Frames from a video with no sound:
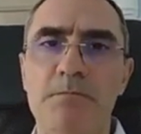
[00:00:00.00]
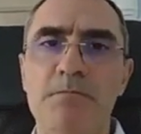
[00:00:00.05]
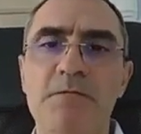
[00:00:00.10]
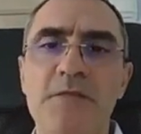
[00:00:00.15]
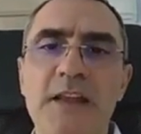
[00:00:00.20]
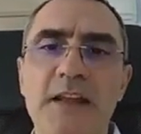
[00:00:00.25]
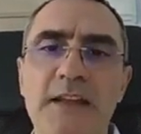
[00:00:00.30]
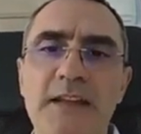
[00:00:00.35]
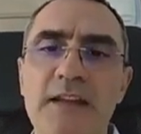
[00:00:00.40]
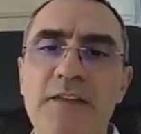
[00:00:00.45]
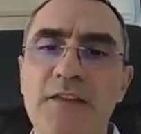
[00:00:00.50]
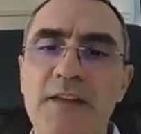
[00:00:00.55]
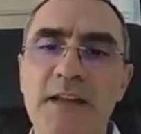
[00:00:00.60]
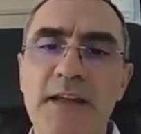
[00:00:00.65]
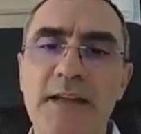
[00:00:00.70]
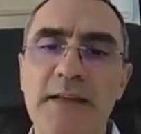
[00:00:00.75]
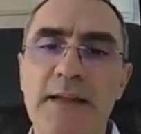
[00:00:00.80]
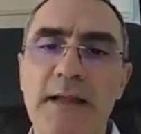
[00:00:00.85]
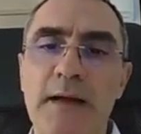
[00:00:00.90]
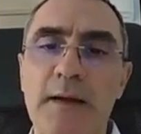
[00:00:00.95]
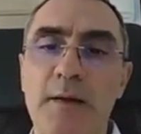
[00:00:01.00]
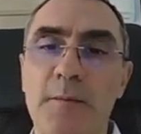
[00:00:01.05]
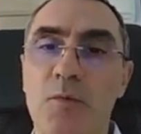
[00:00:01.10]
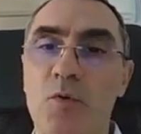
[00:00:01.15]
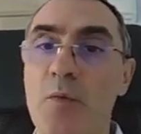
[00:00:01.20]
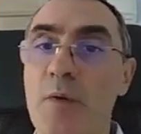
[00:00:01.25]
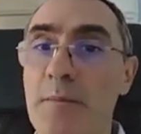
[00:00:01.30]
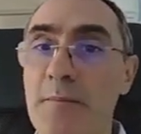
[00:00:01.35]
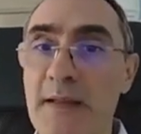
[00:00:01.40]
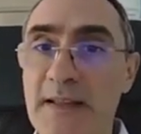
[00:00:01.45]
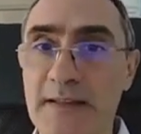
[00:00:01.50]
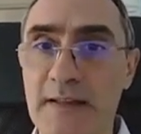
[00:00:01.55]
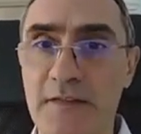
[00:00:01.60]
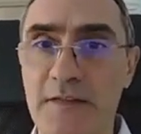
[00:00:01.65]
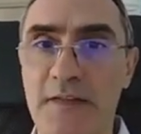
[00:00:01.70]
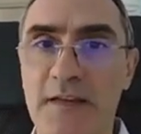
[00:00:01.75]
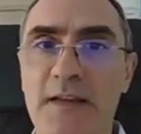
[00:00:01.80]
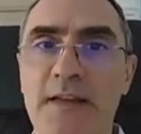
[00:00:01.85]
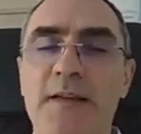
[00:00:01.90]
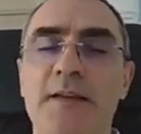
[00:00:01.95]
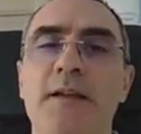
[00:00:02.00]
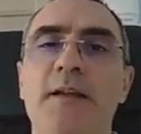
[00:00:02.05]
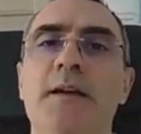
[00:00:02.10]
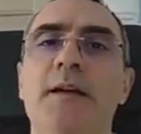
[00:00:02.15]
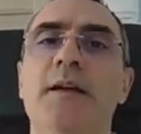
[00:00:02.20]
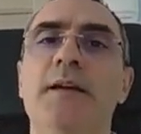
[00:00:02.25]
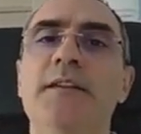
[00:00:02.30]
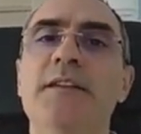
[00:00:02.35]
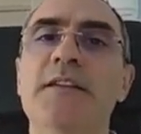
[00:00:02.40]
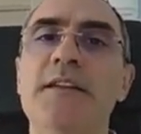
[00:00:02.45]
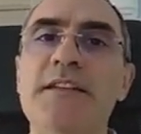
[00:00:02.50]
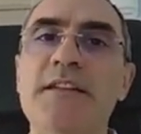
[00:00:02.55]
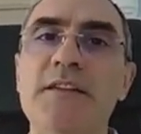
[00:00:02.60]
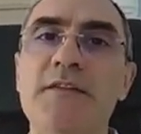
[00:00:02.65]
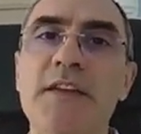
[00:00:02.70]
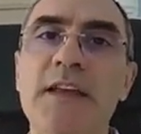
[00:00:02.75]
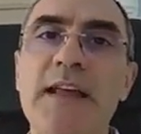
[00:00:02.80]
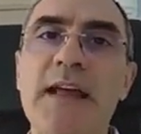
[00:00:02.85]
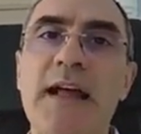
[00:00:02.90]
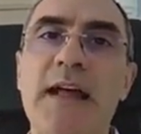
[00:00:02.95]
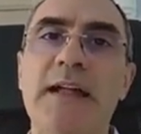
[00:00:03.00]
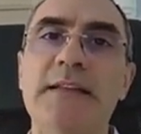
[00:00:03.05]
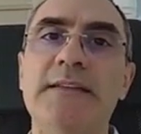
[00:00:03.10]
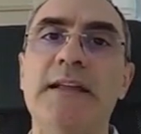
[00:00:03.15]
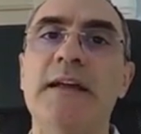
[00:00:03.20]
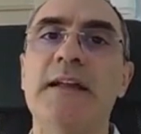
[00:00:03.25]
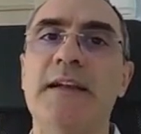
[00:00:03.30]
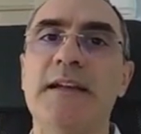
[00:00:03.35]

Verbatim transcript: viene definita come ben eh, diversificata,